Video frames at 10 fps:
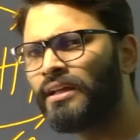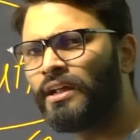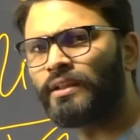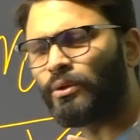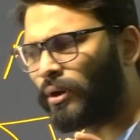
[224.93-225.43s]

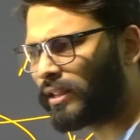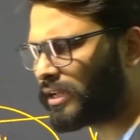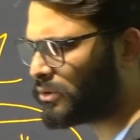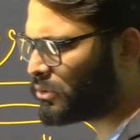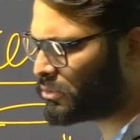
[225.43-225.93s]
थोड़ा सा
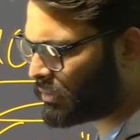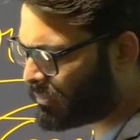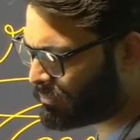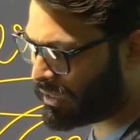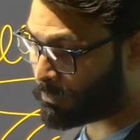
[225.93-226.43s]
अब
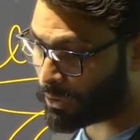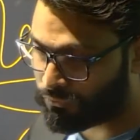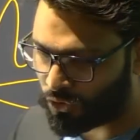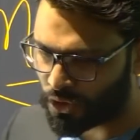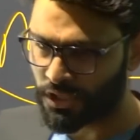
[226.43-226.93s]
नंबर ऑफ
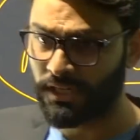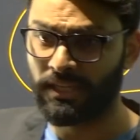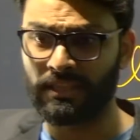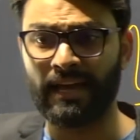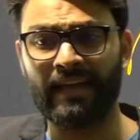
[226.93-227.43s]
क्वेश्चन कितने
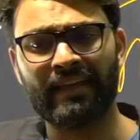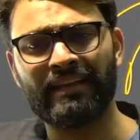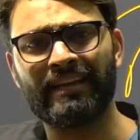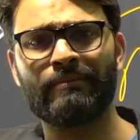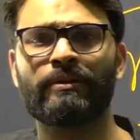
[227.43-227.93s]
आएंगे ये नहीं
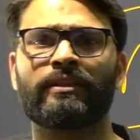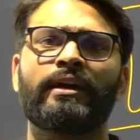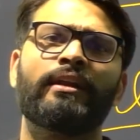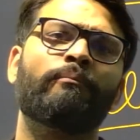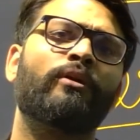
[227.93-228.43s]
पता
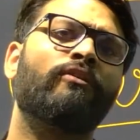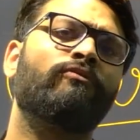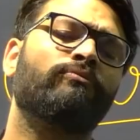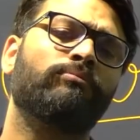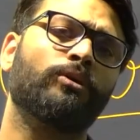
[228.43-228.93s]
नंबर ऑफ
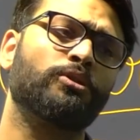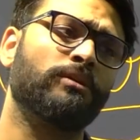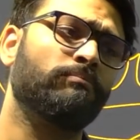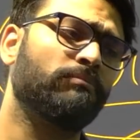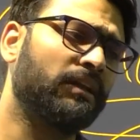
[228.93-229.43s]
क्वेश्चन
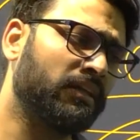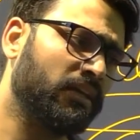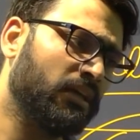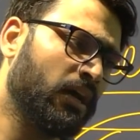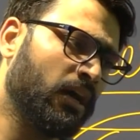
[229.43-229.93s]
यानी कि
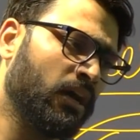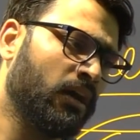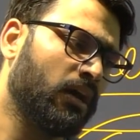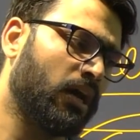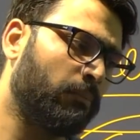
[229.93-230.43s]

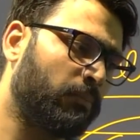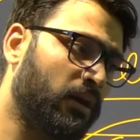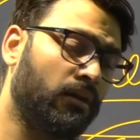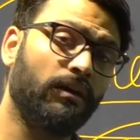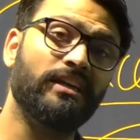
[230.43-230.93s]
आपका
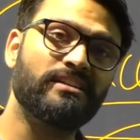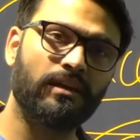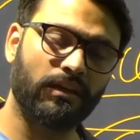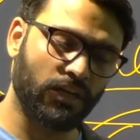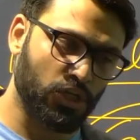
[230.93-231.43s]

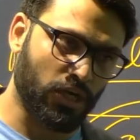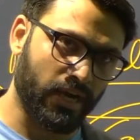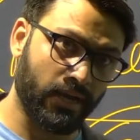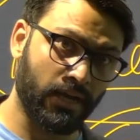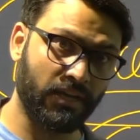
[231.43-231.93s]
इंग्लिश आएगा
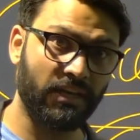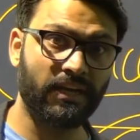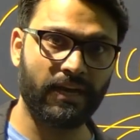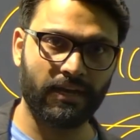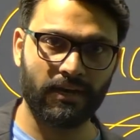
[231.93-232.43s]
कि नहीं
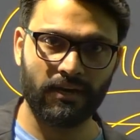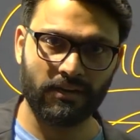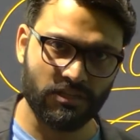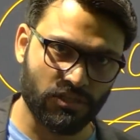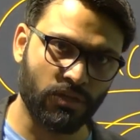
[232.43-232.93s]
आएगा
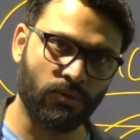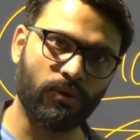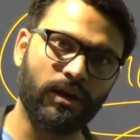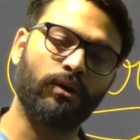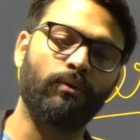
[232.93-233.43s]
रीजनिंग होगा
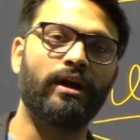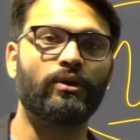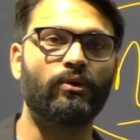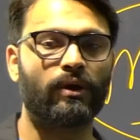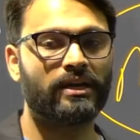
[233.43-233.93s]
क्वांट
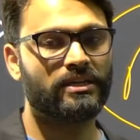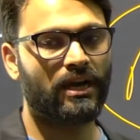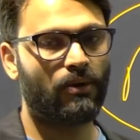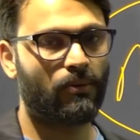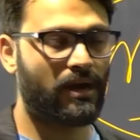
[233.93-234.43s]
होगा क्या
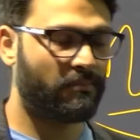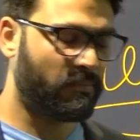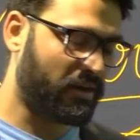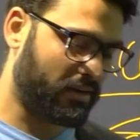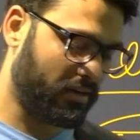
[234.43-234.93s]
होगा अभी
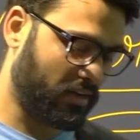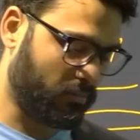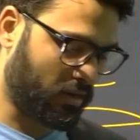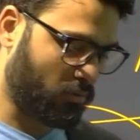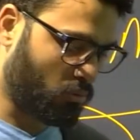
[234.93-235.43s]
पैटर्न के बारे
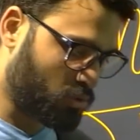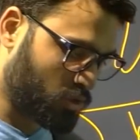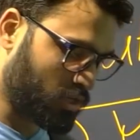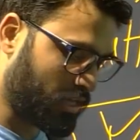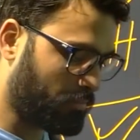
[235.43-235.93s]
में कुछ
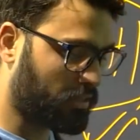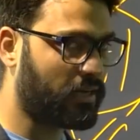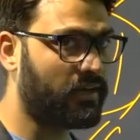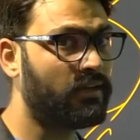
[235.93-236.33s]
नहीं पता है